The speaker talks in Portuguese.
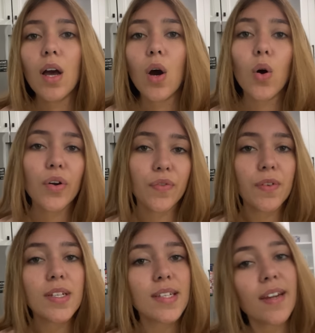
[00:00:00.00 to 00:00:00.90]
Ou eu
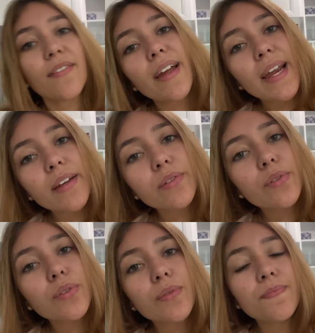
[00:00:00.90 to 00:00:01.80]
fico
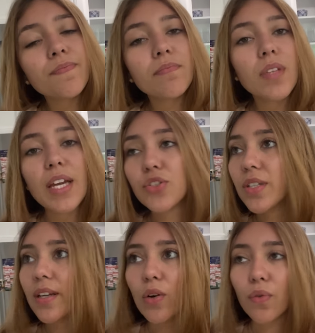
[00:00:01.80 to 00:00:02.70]
escrevendo,
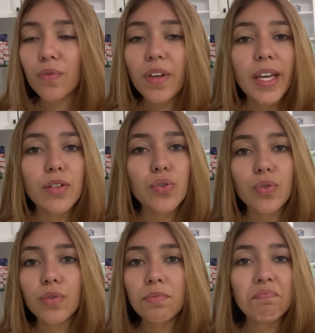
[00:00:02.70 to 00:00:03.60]
editando algum
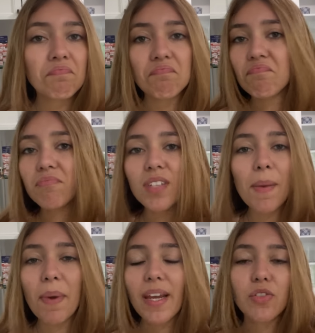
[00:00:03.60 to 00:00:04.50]
vídeo.
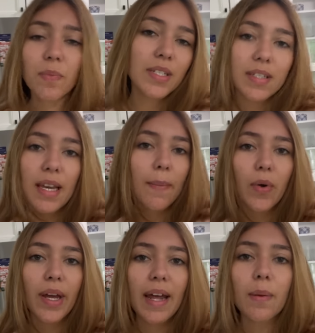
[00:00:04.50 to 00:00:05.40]
Depende, mas assim, é meu
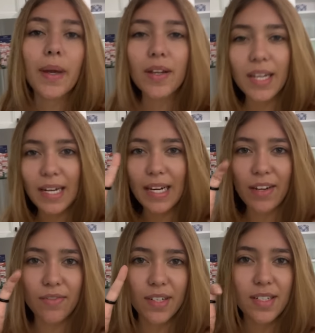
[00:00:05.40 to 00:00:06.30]
horário meio que
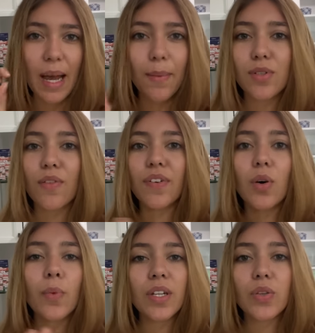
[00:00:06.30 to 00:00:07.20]
livre, sabe? Eu só
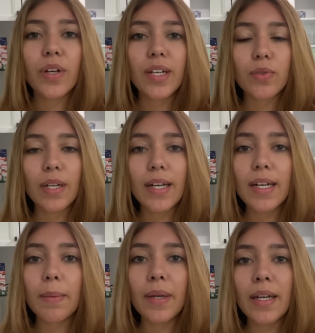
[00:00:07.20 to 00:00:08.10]
fico monitorando na
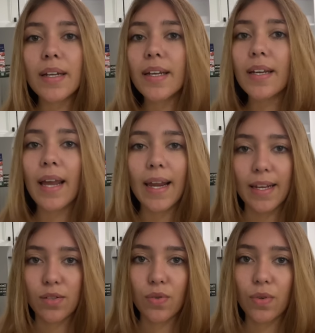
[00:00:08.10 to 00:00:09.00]
câmera e é
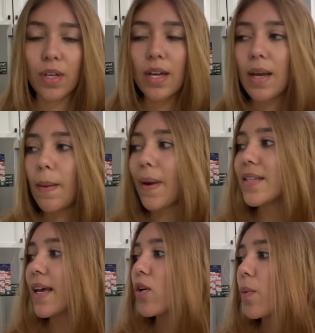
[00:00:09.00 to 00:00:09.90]
isso.
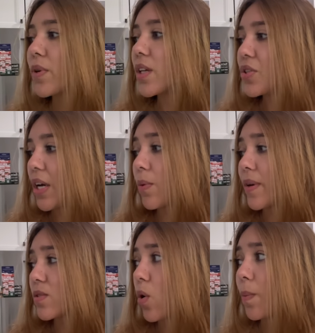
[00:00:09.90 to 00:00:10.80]
Mas aí, como eu deixei
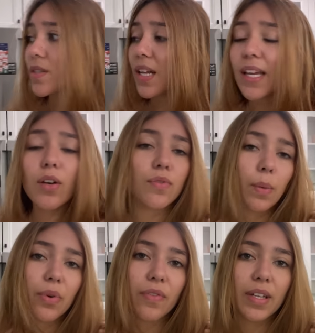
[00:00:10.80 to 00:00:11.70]
algumas roupas ali, eu vou
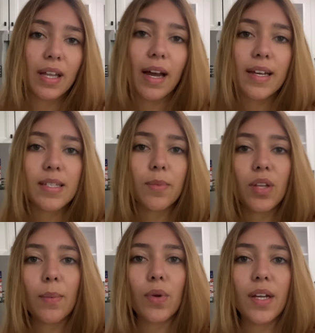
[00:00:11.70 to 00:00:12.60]
aproveitar esse meu
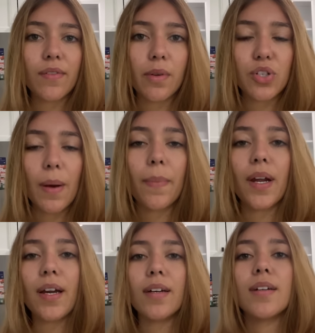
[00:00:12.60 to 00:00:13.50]
tempo livre já
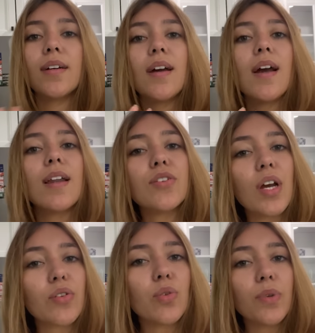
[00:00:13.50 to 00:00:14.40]
pra
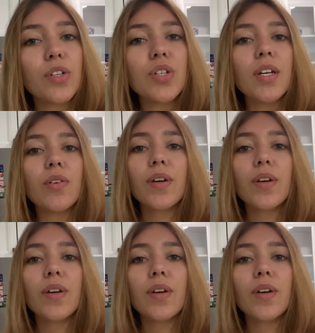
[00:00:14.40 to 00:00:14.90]
deixar tudo bonitinho,